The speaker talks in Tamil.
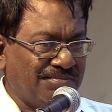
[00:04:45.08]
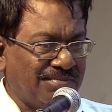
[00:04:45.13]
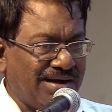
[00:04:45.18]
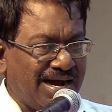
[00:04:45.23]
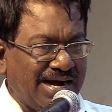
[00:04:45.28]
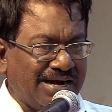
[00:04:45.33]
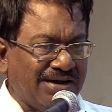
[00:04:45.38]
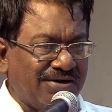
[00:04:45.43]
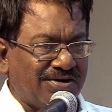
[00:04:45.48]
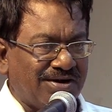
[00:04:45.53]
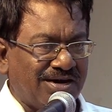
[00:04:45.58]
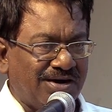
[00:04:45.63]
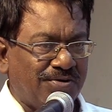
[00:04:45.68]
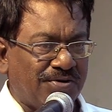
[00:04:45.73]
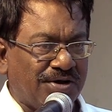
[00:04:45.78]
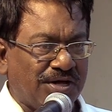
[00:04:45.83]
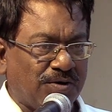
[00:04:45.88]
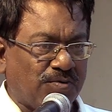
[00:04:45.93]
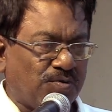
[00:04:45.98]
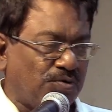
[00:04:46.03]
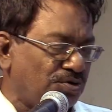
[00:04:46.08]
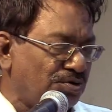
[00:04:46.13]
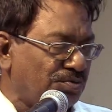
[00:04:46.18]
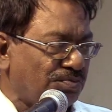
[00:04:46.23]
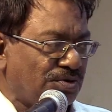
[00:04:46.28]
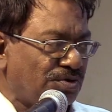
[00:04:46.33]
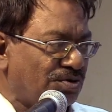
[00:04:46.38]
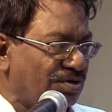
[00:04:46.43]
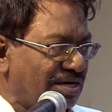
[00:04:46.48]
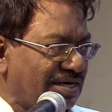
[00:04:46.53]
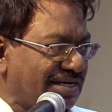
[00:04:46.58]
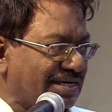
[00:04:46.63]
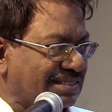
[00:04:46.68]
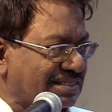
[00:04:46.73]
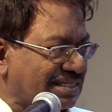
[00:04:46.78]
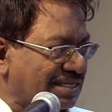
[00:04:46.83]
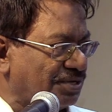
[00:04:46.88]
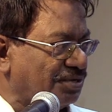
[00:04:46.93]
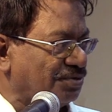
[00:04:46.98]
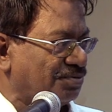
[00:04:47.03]
மாணவர்களுடைய குறும்பு உங்களுக்கு
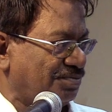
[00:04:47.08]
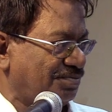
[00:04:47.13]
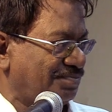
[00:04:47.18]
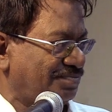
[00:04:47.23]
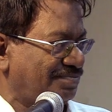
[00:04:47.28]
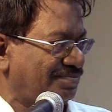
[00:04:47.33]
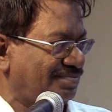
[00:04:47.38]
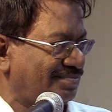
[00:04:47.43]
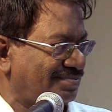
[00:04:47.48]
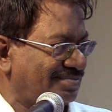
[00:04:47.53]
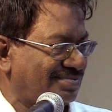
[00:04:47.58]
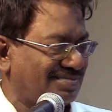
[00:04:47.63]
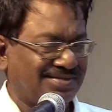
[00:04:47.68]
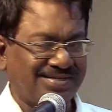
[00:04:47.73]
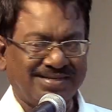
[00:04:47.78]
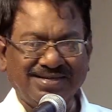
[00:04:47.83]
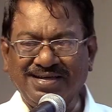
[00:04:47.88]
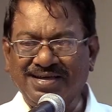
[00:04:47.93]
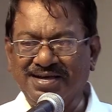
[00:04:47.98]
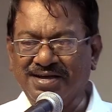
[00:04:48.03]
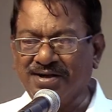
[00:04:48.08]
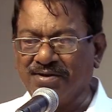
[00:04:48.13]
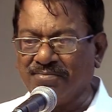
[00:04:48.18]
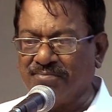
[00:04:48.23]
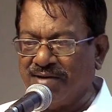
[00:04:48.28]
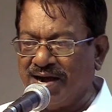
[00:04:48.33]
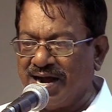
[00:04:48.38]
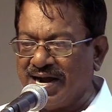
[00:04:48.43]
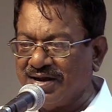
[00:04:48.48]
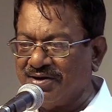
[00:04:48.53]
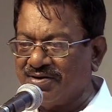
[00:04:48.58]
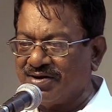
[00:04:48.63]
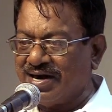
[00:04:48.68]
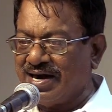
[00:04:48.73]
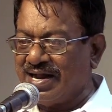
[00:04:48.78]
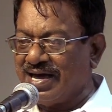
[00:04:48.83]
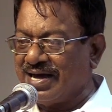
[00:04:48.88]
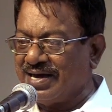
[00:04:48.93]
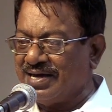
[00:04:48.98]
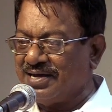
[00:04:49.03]
தெரியும்
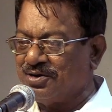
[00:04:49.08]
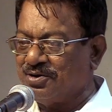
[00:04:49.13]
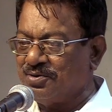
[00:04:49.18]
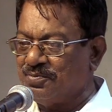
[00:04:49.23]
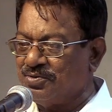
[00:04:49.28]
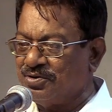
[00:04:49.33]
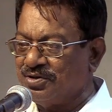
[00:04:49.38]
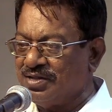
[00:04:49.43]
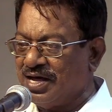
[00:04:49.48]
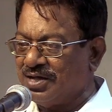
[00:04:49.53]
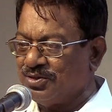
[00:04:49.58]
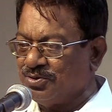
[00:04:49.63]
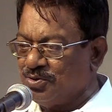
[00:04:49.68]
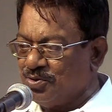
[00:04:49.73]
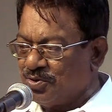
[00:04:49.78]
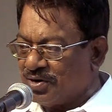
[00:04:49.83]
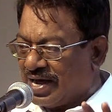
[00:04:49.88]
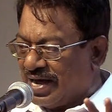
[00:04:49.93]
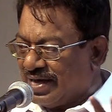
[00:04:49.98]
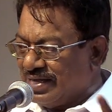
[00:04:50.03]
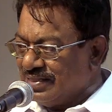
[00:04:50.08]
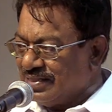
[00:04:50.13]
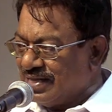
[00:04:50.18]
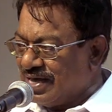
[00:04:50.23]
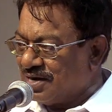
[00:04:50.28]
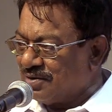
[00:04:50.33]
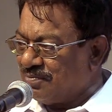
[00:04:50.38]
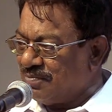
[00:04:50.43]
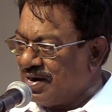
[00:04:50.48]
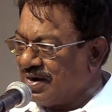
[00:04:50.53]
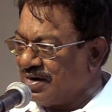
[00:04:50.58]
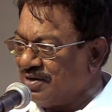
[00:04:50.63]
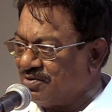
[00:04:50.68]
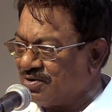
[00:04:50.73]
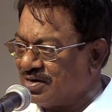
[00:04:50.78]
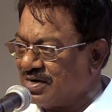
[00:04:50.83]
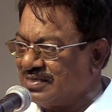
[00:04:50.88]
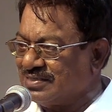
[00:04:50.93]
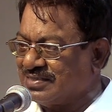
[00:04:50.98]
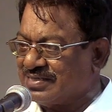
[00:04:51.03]
மாணவர்களாக இருக்கும் பொழுது அதுவும் ஒரு ஐந்தாறு
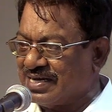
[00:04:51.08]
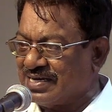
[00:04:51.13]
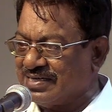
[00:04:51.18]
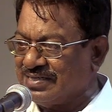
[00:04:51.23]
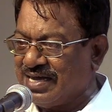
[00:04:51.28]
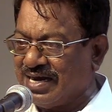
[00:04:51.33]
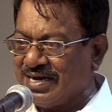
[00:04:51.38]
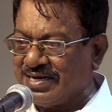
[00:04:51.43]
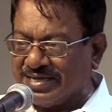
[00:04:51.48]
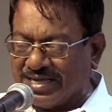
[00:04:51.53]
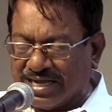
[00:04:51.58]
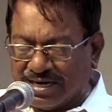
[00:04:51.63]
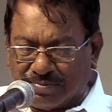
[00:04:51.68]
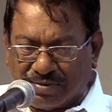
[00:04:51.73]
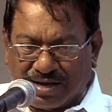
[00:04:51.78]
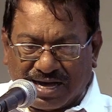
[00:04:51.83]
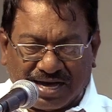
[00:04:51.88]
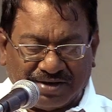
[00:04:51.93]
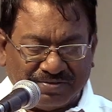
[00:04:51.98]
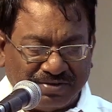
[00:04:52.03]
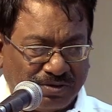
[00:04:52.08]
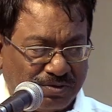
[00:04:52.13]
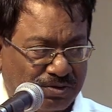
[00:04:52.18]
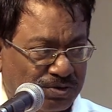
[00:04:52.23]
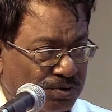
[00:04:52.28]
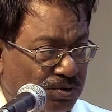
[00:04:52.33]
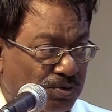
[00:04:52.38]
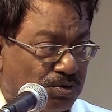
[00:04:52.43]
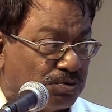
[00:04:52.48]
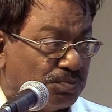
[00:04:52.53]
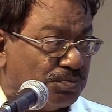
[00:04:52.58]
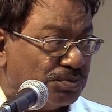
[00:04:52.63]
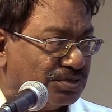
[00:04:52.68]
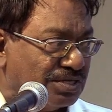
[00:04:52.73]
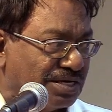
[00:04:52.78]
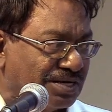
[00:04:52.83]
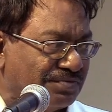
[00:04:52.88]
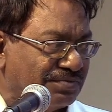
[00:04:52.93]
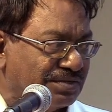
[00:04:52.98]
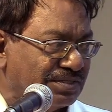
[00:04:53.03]
மாணவர்கள் சேர்ந்தால் இயல்பாகவே ஒரு
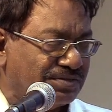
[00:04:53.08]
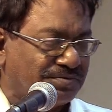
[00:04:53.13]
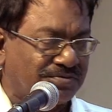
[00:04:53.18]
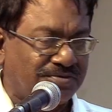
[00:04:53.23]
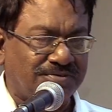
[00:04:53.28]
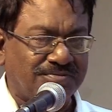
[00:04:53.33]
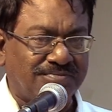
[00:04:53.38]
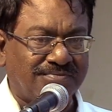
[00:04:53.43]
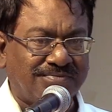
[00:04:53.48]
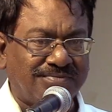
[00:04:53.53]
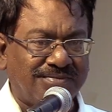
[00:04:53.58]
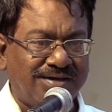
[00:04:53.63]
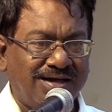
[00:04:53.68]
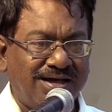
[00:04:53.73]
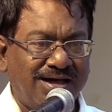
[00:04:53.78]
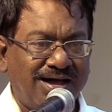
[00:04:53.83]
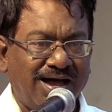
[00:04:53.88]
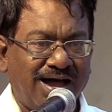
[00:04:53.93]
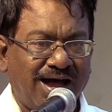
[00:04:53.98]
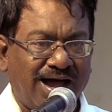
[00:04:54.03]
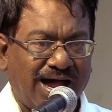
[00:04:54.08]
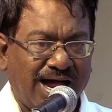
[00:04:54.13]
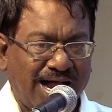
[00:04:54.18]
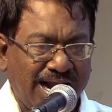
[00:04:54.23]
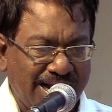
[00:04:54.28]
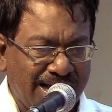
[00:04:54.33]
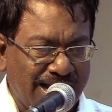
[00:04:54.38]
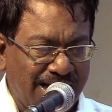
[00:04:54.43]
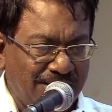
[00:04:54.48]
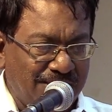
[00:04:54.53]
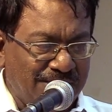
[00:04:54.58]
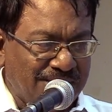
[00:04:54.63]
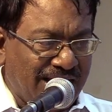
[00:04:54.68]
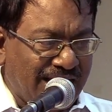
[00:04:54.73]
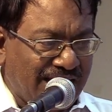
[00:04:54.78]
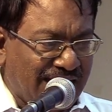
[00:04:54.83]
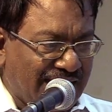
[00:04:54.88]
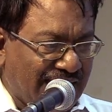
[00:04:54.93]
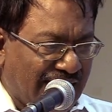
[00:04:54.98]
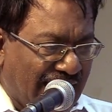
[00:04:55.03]
குறும்புத்தனம் வந்துவிடும் ஆனாலும்
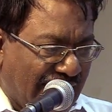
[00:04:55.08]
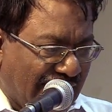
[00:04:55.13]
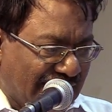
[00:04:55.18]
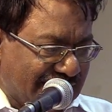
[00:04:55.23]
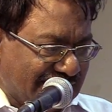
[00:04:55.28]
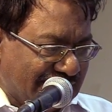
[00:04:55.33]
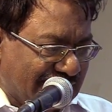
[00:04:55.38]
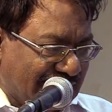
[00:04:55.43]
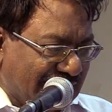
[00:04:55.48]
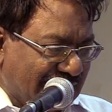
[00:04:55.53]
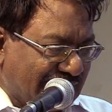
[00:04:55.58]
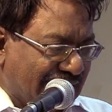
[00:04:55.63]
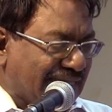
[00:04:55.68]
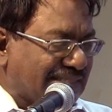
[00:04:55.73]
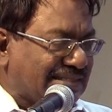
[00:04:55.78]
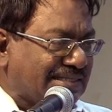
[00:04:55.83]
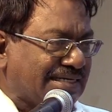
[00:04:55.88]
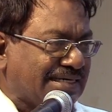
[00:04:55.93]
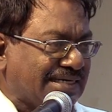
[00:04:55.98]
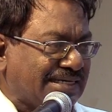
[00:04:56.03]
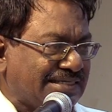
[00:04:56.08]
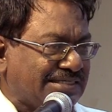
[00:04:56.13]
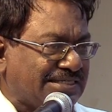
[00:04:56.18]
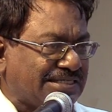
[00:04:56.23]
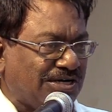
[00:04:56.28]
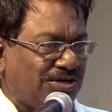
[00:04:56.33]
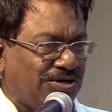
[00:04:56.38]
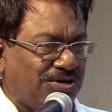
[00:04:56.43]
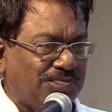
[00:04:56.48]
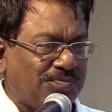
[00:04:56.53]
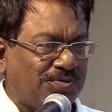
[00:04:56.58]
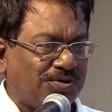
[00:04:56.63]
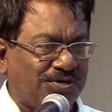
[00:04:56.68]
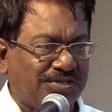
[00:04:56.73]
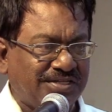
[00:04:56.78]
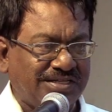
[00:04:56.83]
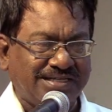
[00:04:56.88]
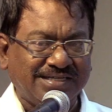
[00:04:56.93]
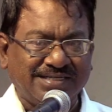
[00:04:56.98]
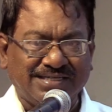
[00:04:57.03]
நாங்கள் அந்த இடத்திற்கு செல்லும்
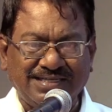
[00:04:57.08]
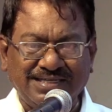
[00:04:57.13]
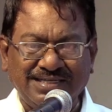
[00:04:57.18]
பொழுது